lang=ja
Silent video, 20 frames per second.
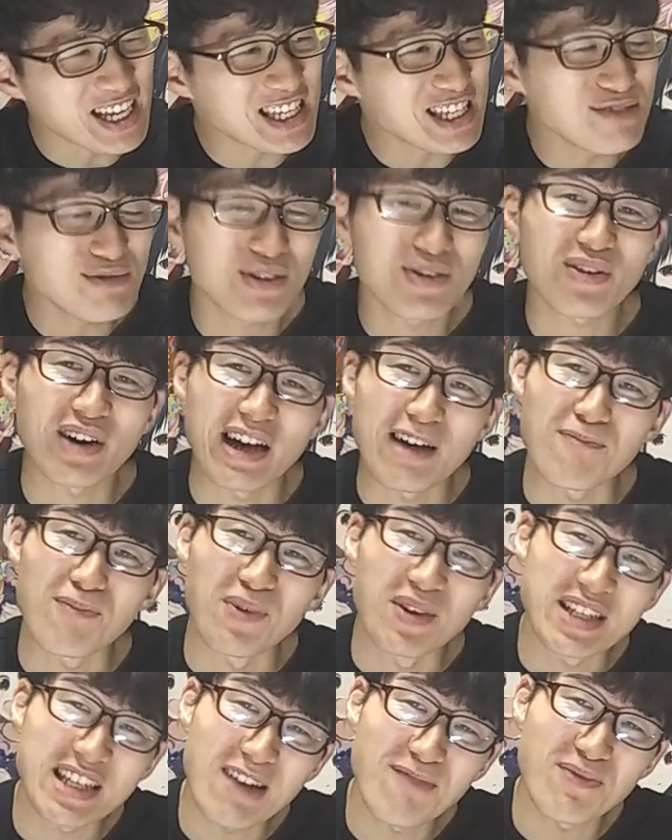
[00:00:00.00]
新話とかやっぱ
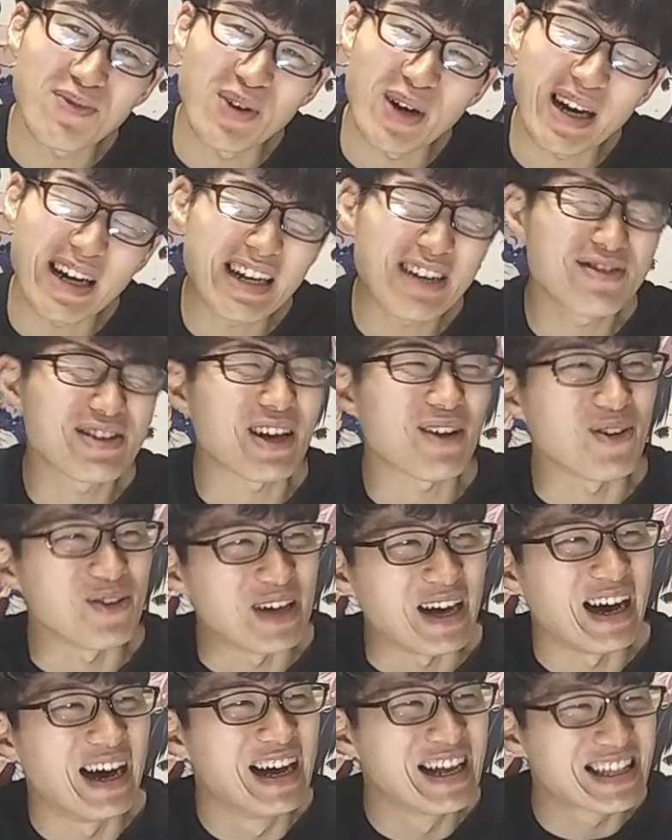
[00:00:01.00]
俺賛否分かれるだろう
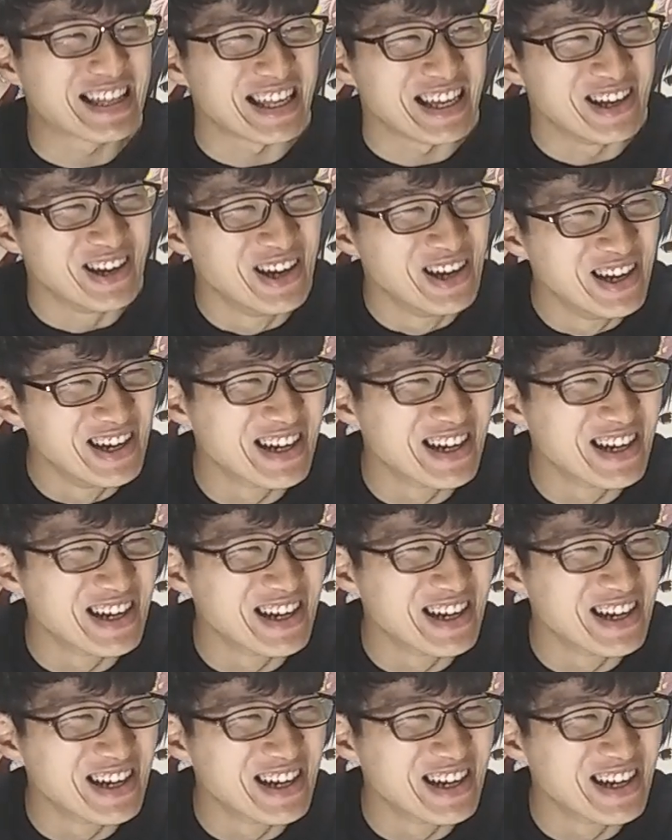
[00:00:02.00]
なっていう